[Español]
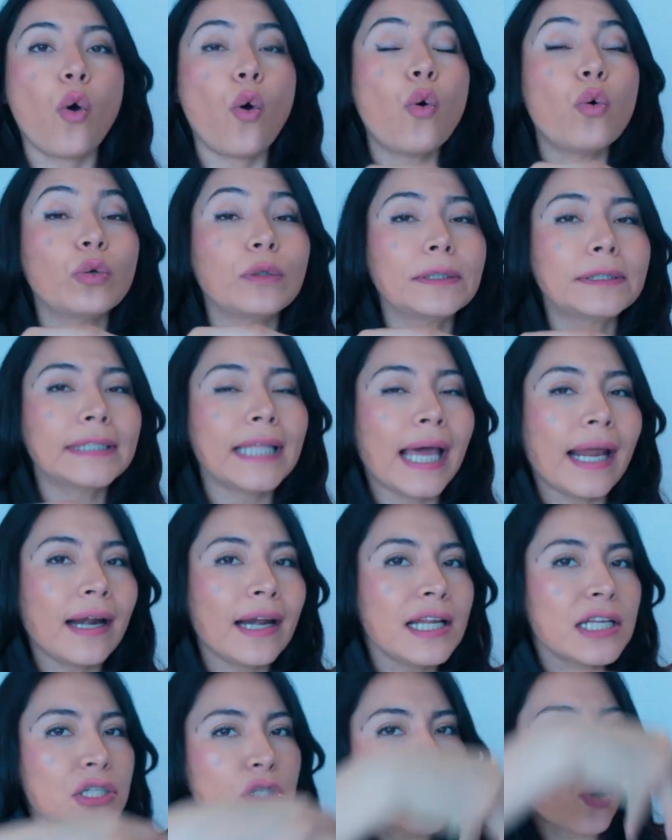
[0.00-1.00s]

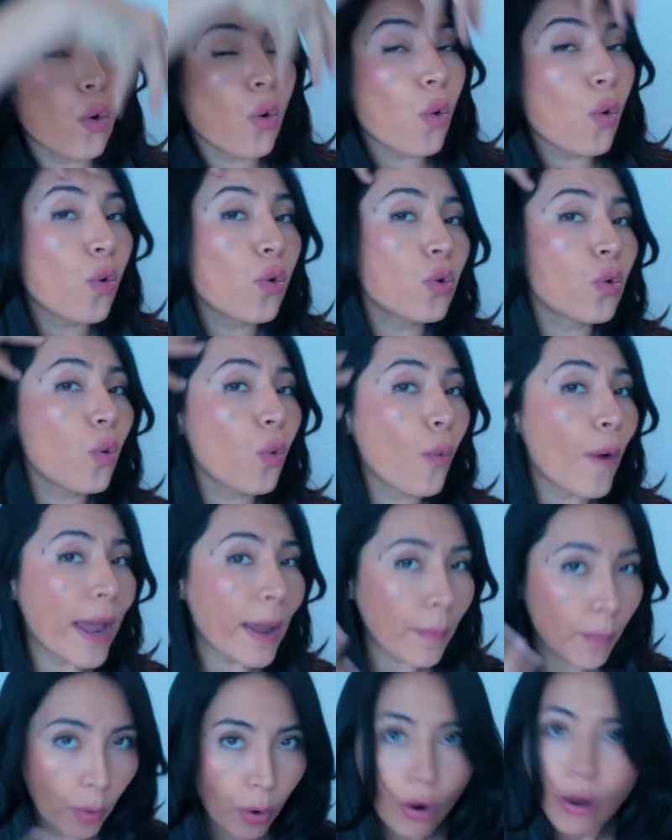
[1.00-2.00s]
untarles un
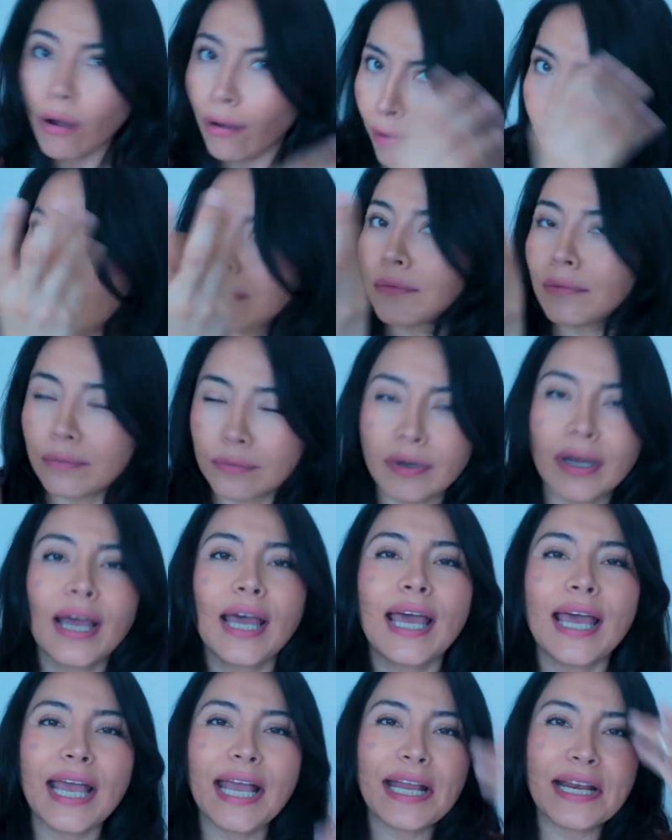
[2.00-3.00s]
huevo
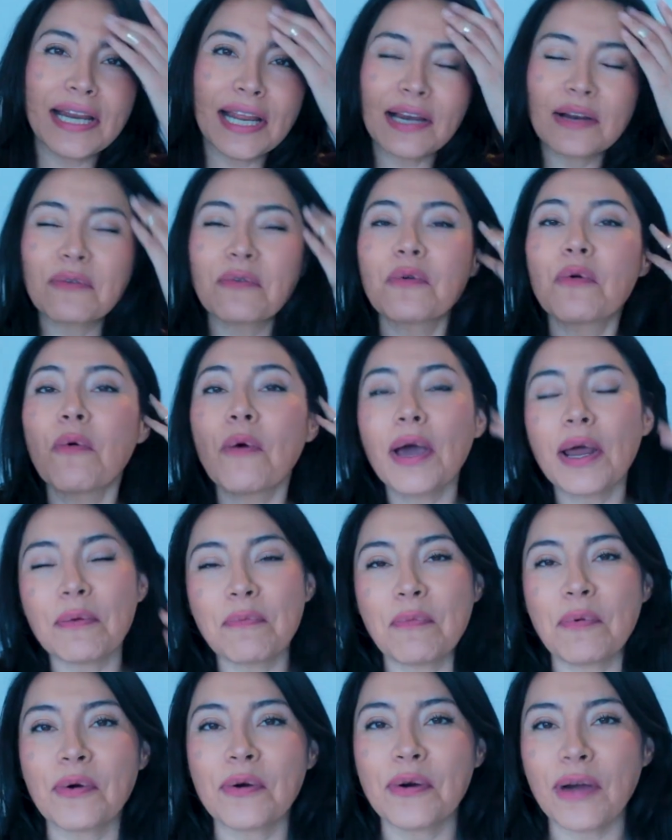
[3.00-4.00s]
en el
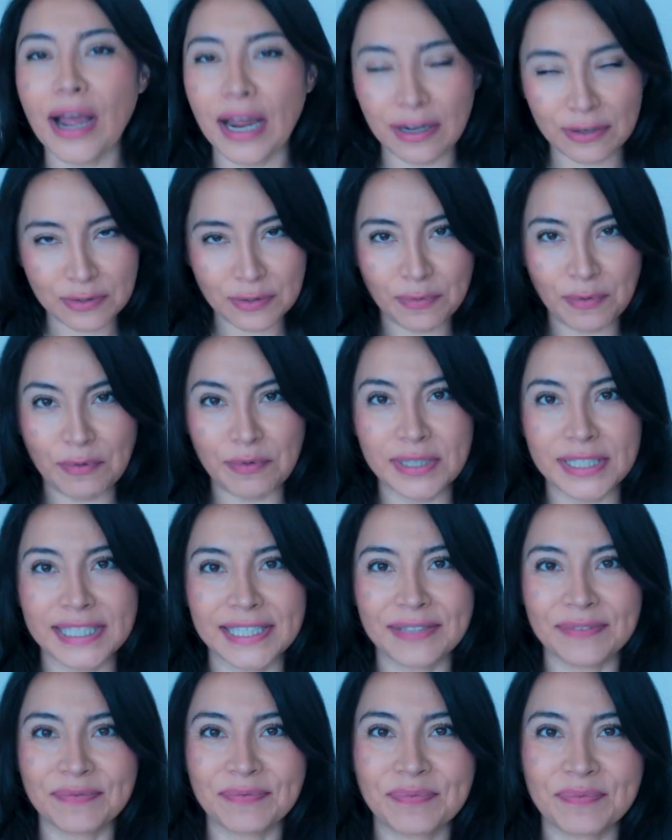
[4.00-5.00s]
cuerpo a los
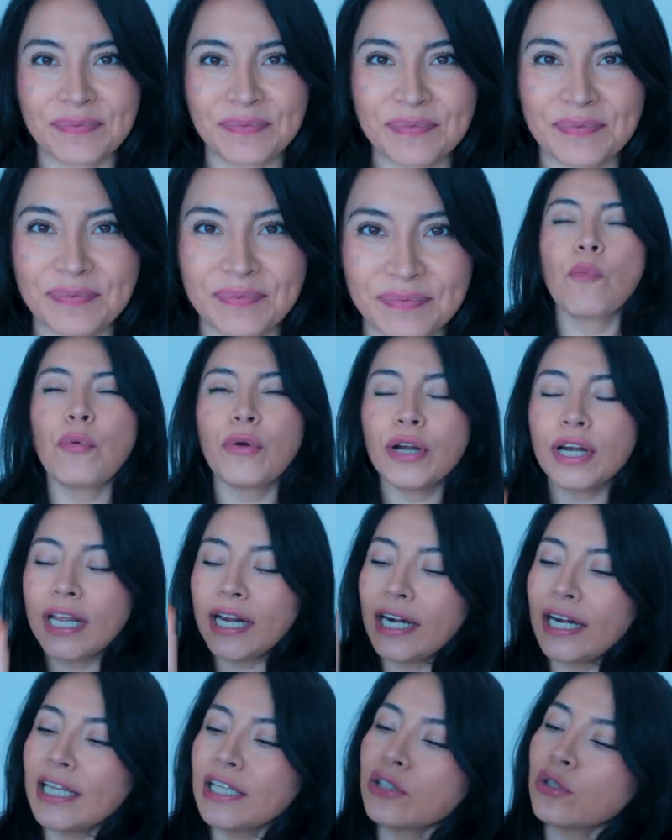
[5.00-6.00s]
bebés,
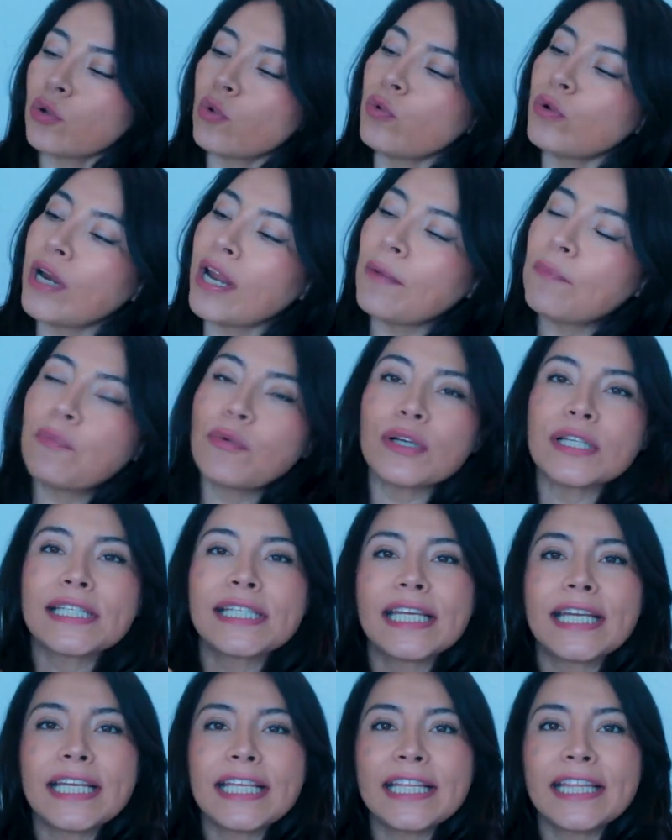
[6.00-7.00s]
ponerles una
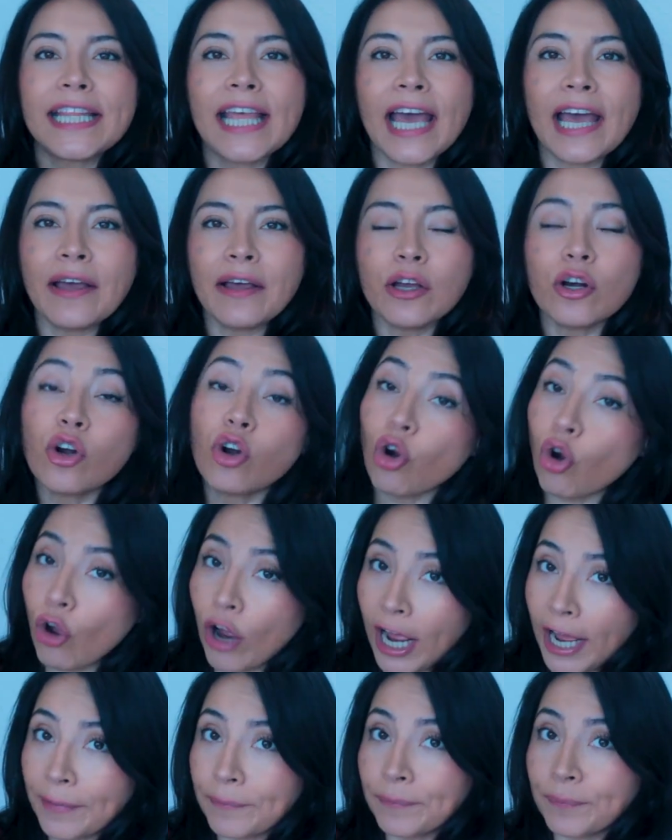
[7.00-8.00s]
pulserita
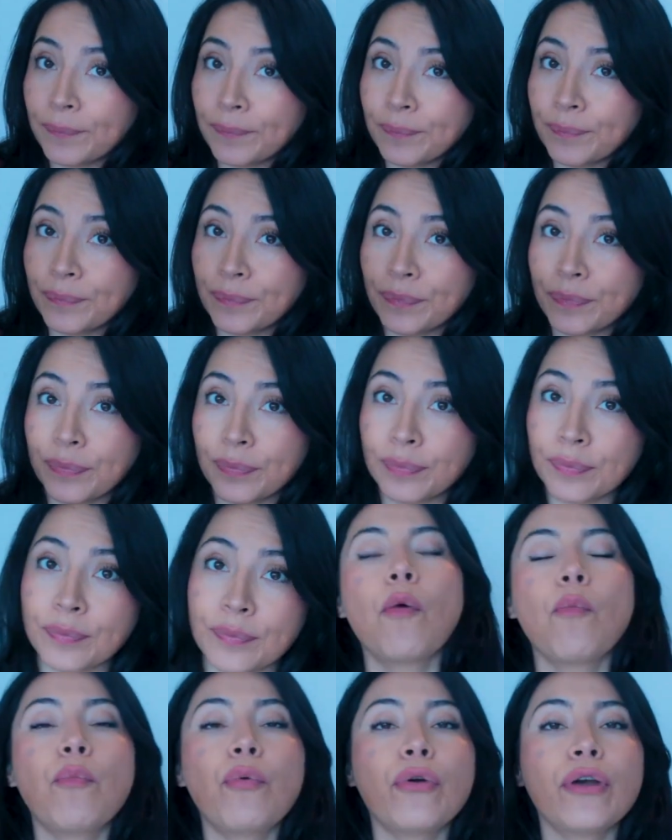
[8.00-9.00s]
roja,
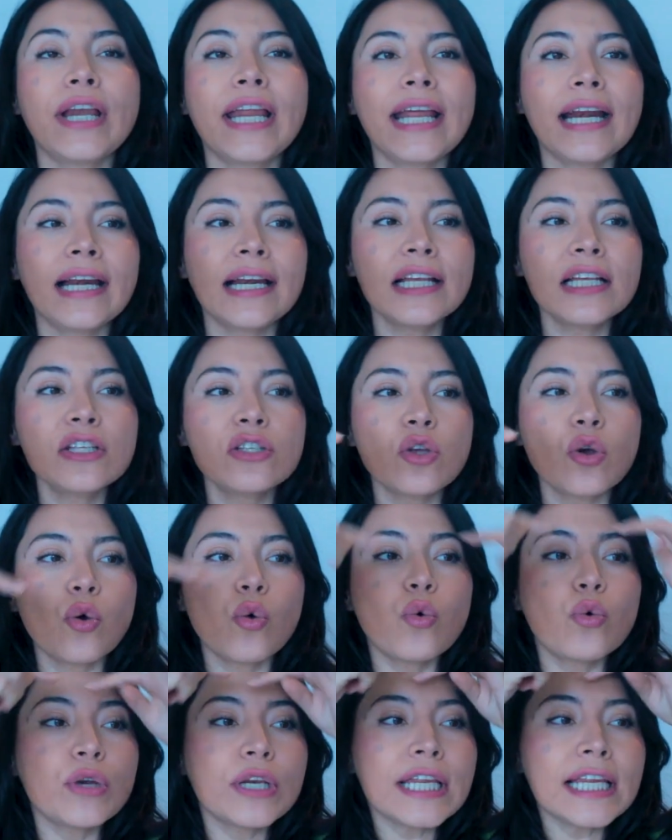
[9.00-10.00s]
ponerles
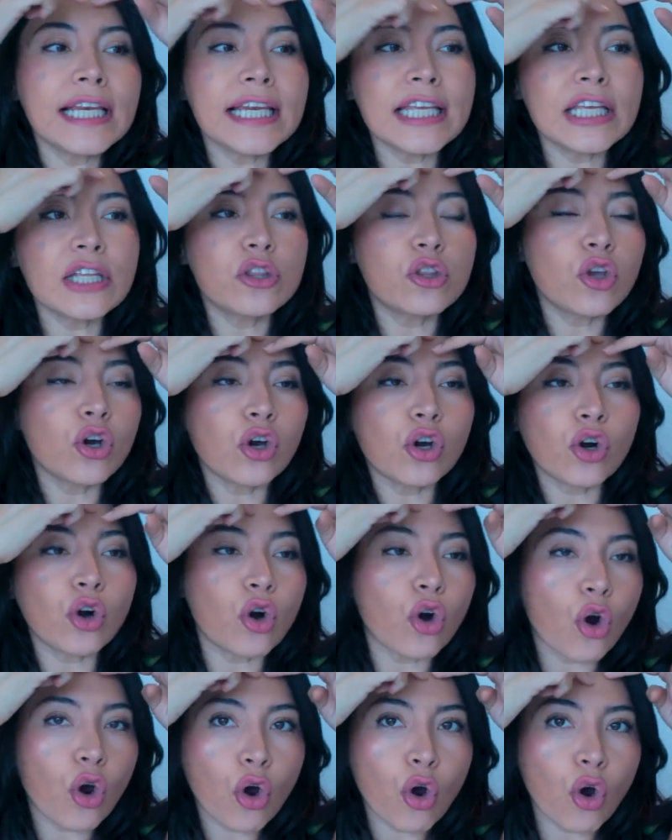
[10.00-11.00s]
un hilito
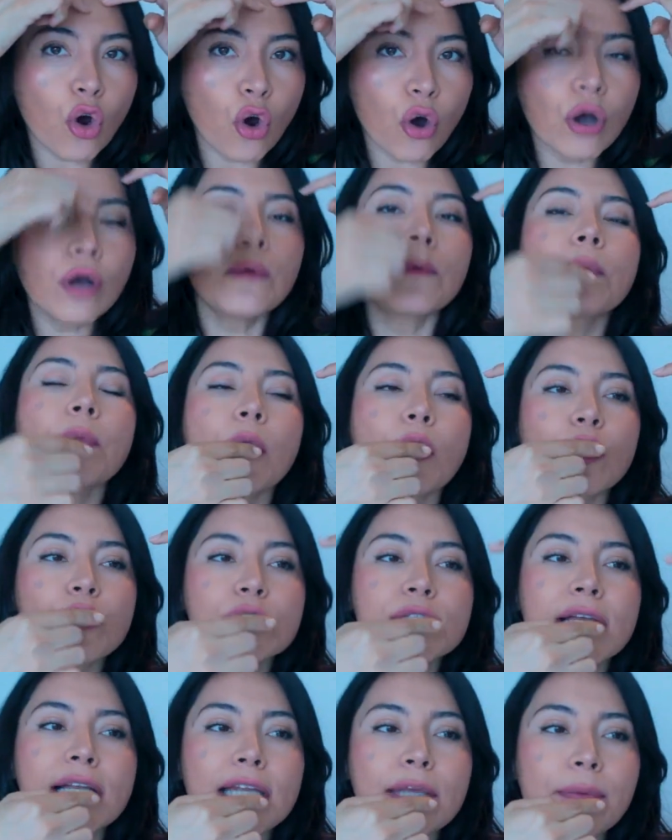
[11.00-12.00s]
rojo
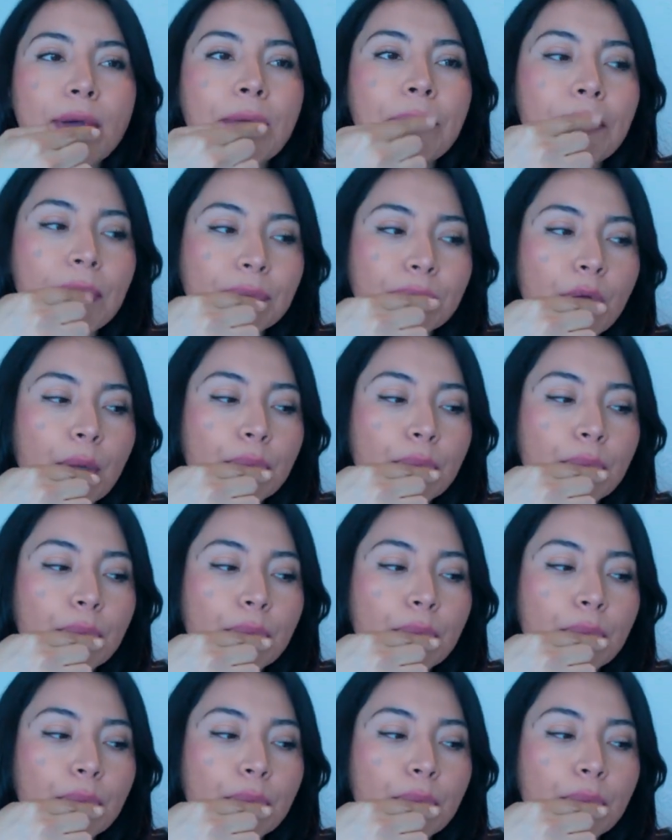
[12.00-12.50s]
con saliva